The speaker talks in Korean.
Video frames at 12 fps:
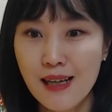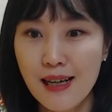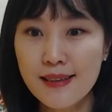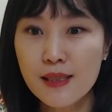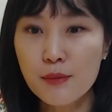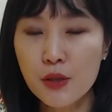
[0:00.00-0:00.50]

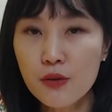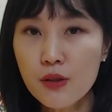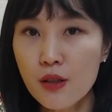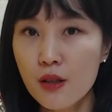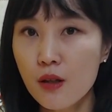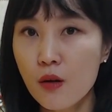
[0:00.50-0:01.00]
아니면
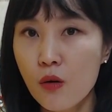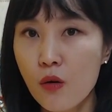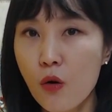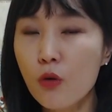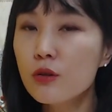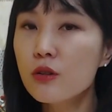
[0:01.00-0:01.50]

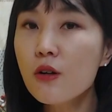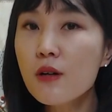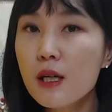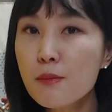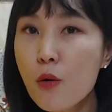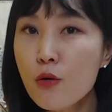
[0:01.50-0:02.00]
어,
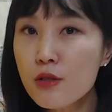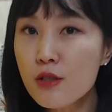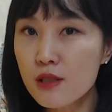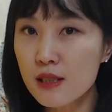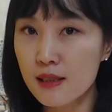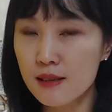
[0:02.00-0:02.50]
떠한
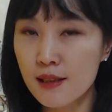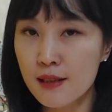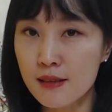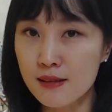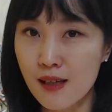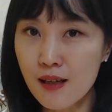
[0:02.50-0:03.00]
폭력이
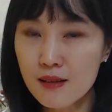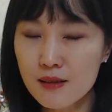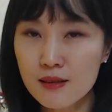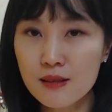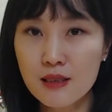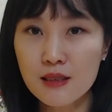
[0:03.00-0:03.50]
나타나는가
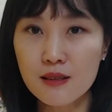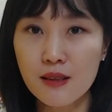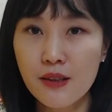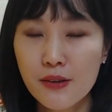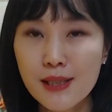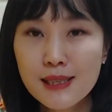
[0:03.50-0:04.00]
등등
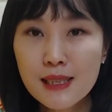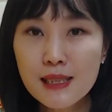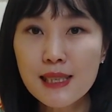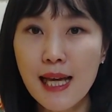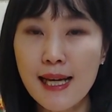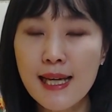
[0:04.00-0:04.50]
굉장히
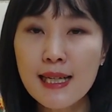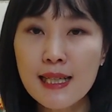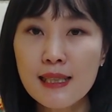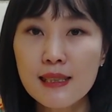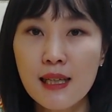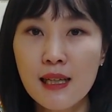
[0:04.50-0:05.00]

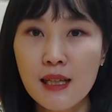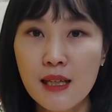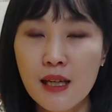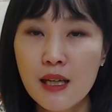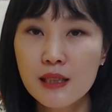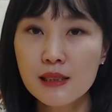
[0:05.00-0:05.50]
다양하게
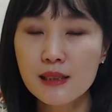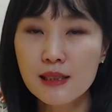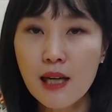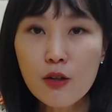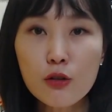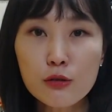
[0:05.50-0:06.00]
그
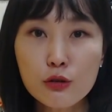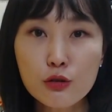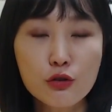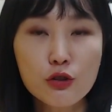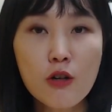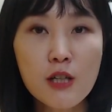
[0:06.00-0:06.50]
사건을
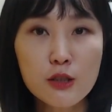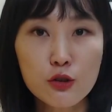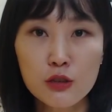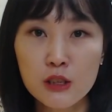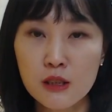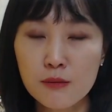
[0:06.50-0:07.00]
구성할 수
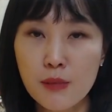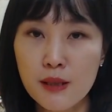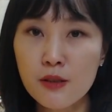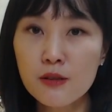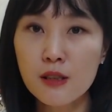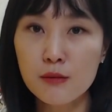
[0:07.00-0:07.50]
있는
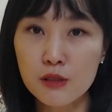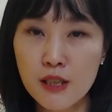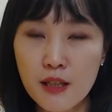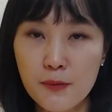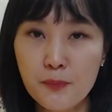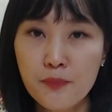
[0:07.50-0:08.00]
매력
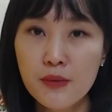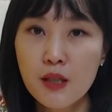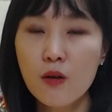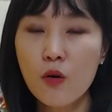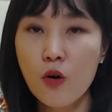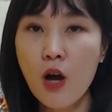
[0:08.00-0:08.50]
때문에
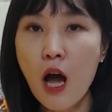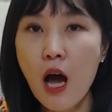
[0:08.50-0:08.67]
어,